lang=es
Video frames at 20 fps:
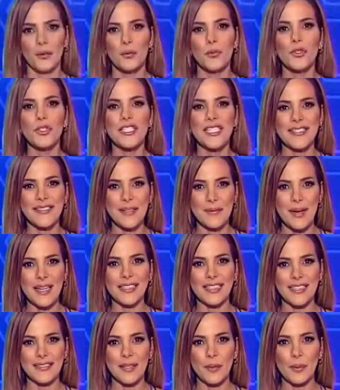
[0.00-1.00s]

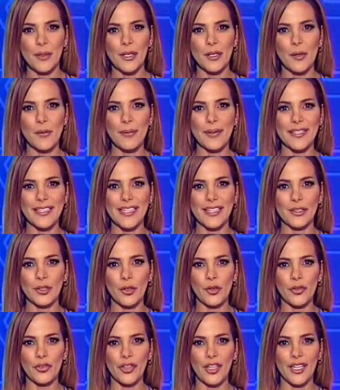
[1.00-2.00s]
Muchísimas gracias por
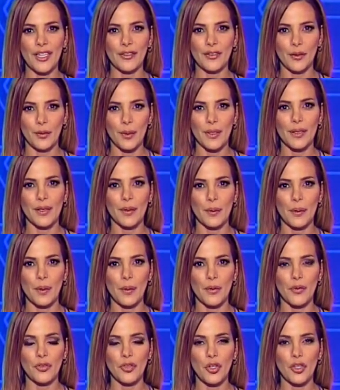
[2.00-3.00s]
acompañarnos en Entrevista
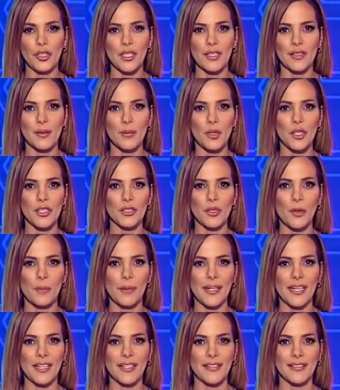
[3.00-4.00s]
Venevisión. Ya estamos listos
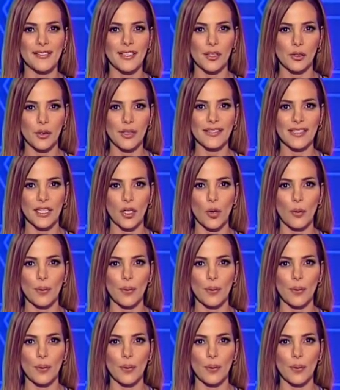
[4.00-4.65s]
para iniciar nuestra